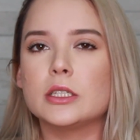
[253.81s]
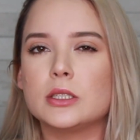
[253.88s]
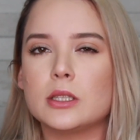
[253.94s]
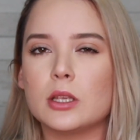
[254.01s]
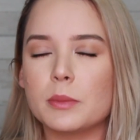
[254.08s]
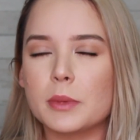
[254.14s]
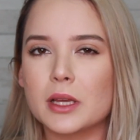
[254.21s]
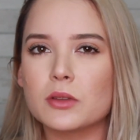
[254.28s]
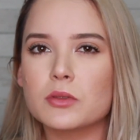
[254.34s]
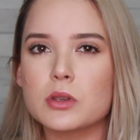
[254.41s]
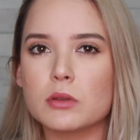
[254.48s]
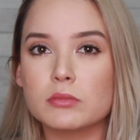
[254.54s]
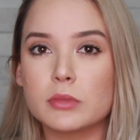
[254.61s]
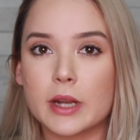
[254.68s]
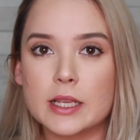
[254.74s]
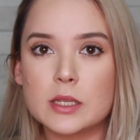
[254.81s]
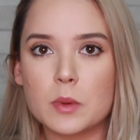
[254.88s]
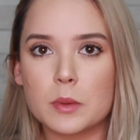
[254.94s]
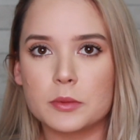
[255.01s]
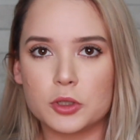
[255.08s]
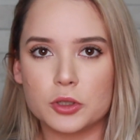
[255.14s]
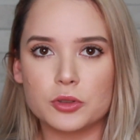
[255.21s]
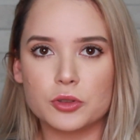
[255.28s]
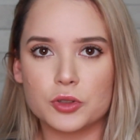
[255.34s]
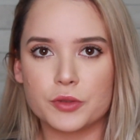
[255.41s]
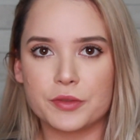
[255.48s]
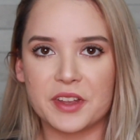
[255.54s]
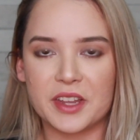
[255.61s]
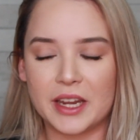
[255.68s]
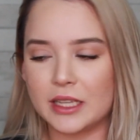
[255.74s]
se não me engano, são três peptídeos
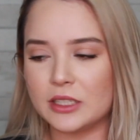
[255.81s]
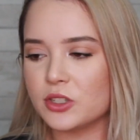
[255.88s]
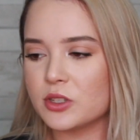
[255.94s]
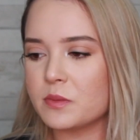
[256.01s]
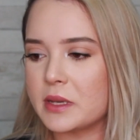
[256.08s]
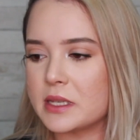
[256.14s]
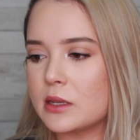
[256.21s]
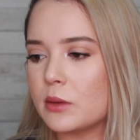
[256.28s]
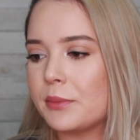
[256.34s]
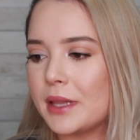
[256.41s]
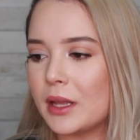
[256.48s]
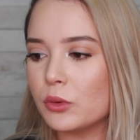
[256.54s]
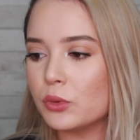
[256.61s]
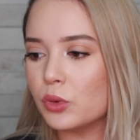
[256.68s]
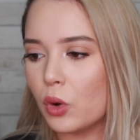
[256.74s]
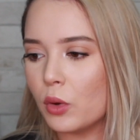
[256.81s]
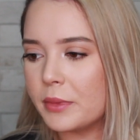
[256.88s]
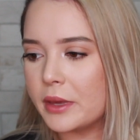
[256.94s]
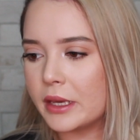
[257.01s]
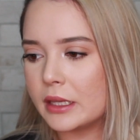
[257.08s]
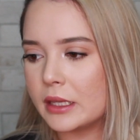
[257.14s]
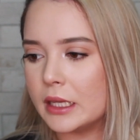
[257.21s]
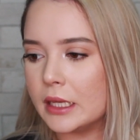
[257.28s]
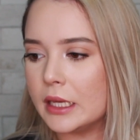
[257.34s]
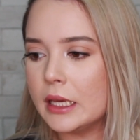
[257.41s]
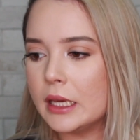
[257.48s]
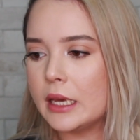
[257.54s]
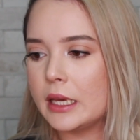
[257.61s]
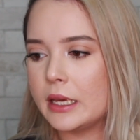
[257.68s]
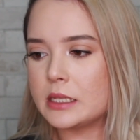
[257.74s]
diferentes, mas não me dá o nome aqui
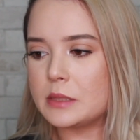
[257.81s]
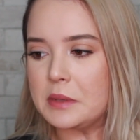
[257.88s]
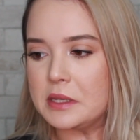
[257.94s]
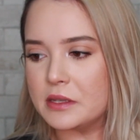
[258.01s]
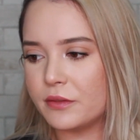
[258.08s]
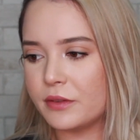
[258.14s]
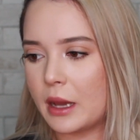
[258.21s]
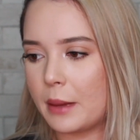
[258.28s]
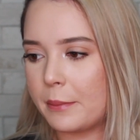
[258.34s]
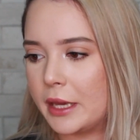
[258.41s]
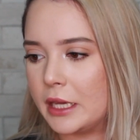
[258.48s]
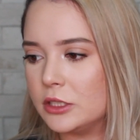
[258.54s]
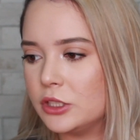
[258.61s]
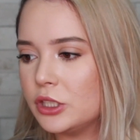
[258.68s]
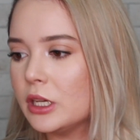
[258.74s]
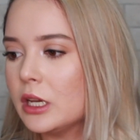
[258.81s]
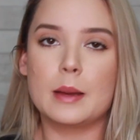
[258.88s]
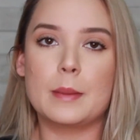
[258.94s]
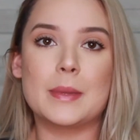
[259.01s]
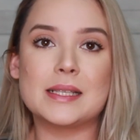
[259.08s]
especificamente.